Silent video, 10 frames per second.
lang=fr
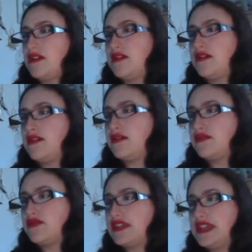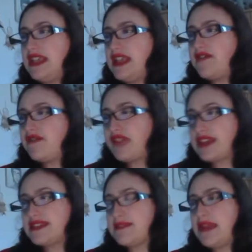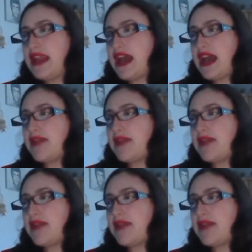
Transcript: Euh, donc il a un frère qui s'appelle